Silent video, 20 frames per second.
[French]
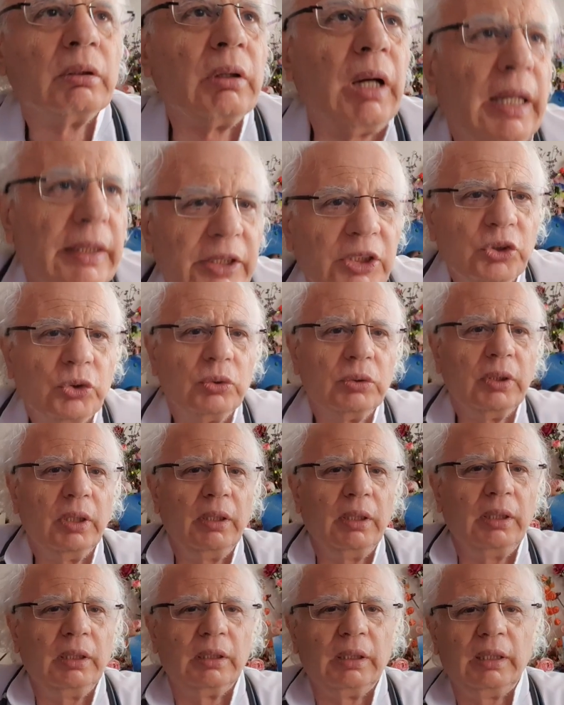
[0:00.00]
En
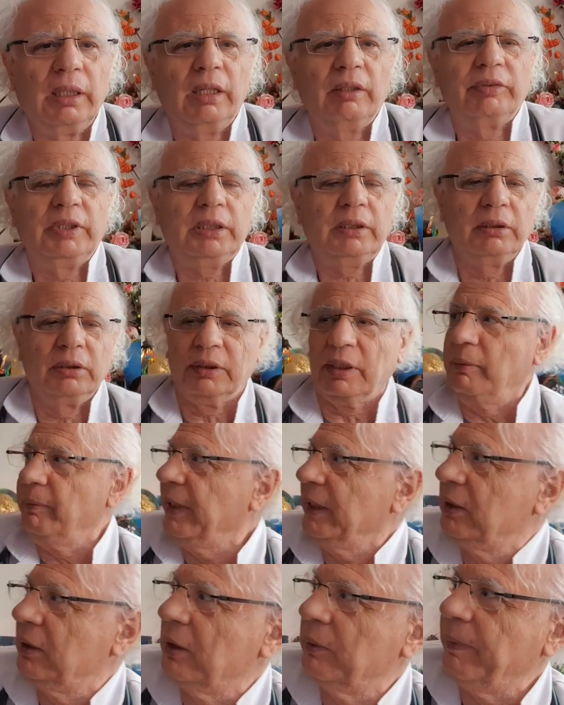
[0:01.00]
discutant avec une
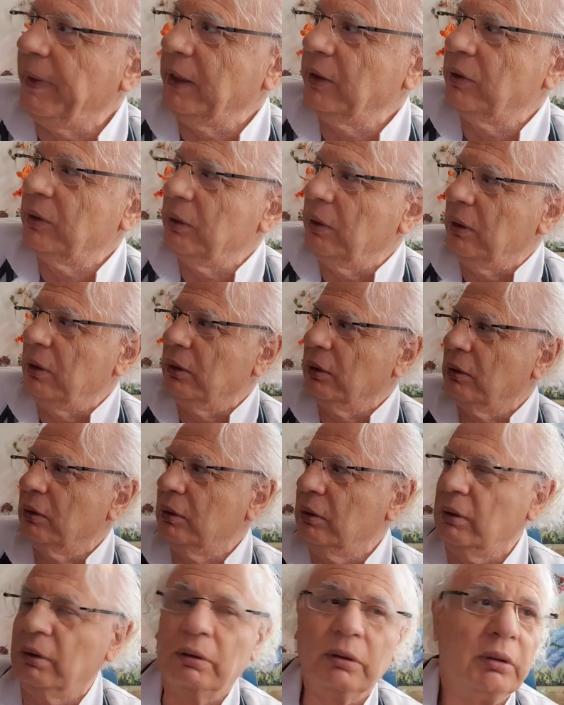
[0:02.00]
sympathique patiente,